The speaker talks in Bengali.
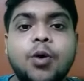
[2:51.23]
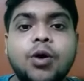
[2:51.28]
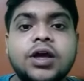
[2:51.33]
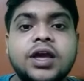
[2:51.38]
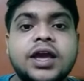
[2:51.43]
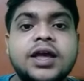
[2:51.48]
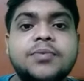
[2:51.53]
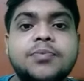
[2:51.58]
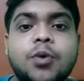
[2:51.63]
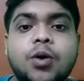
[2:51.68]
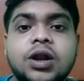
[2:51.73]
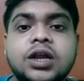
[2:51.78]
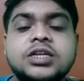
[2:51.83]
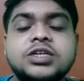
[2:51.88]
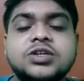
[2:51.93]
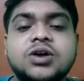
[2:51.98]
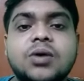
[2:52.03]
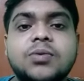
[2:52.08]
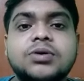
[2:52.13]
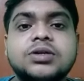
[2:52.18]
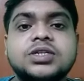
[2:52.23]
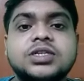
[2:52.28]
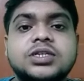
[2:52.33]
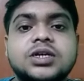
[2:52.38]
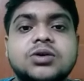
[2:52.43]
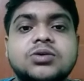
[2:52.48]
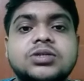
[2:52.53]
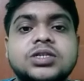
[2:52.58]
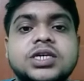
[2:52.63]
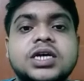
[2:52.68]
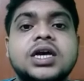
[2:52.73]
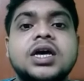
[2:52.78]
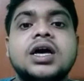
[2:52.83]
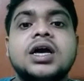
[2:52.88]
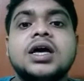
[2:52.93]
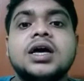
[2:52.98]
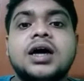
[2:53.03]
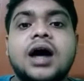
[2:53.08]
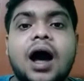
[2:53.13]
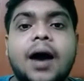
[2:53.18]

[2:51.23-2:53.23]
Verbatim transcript: এরপরে এরপরের যে খবর সেটা হচ্ছে